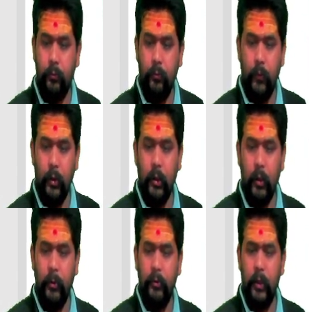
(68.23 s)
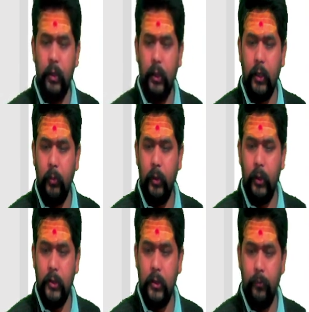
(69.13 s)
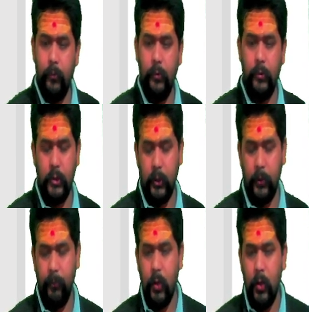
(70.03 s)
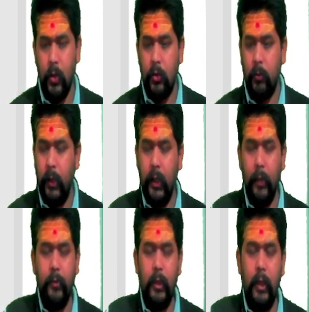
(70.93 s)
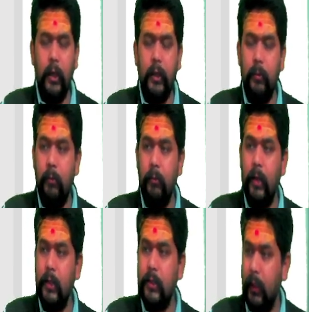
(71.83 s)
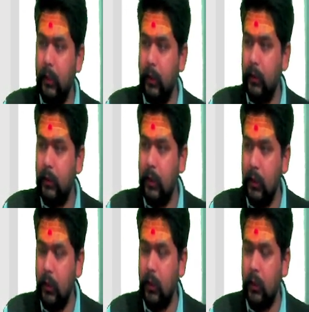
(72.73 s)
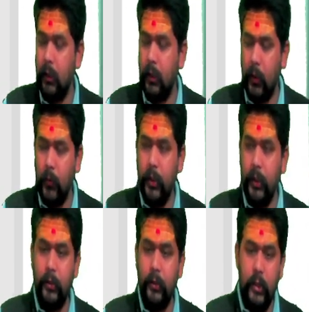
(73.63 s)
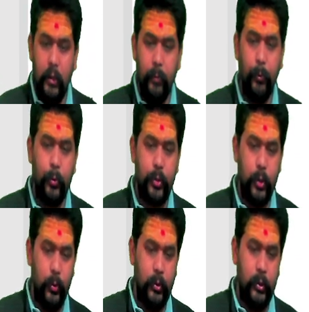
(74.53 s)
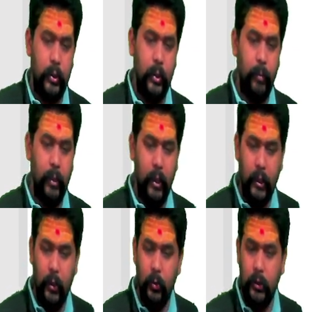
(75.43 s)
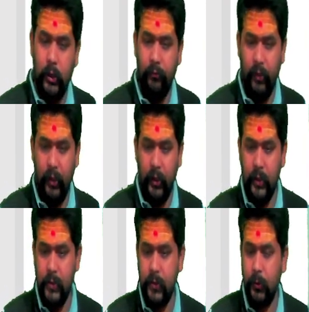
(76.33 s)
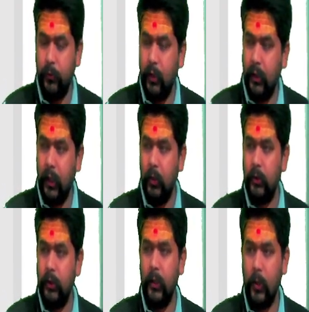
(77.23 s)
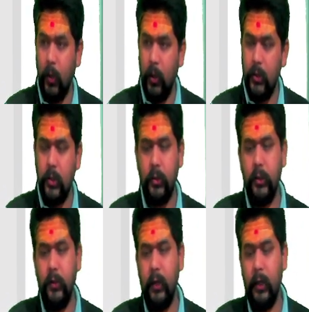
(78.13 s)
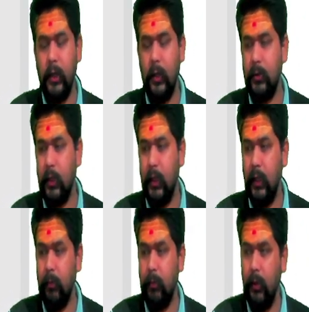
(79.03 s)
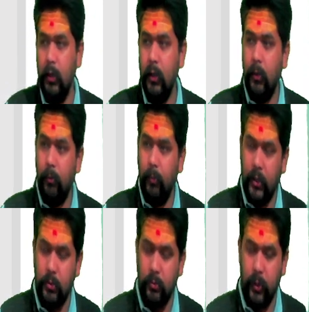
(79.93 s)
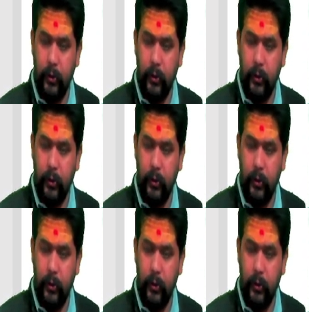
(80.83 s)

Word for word: क्या मैं सही कह रहा हूँ बेटा जी जी तो मैंने आपसे कहा कि भाई मैनेजमेंट के तीन अकाउंटिंग के तीन पोर्शन होते हैं पहला क्या होता है फाइनेंस दूसरा क्या होता है कॉस्ट और तीसरा क्या होता है आपका मैनेजमेंट